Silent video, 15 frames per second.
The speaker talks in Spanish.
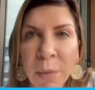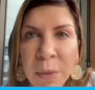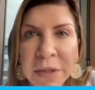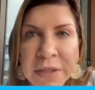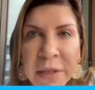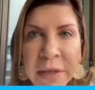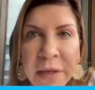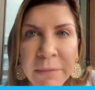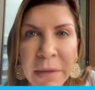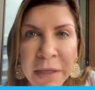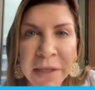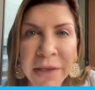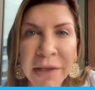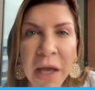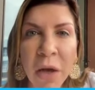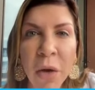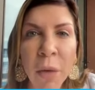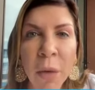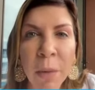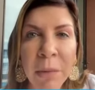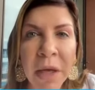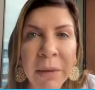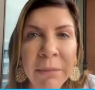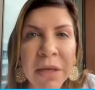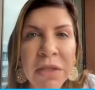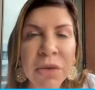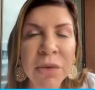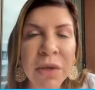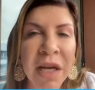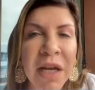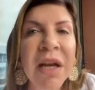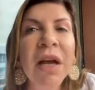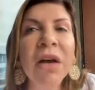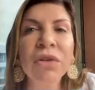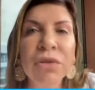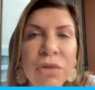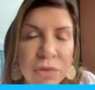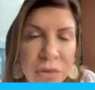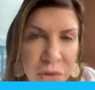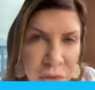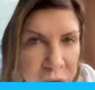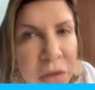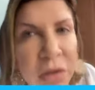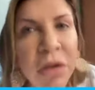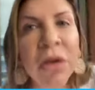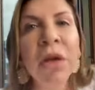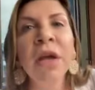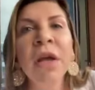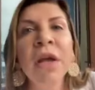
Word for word: pues, mi actividad económica personal, en la construcción,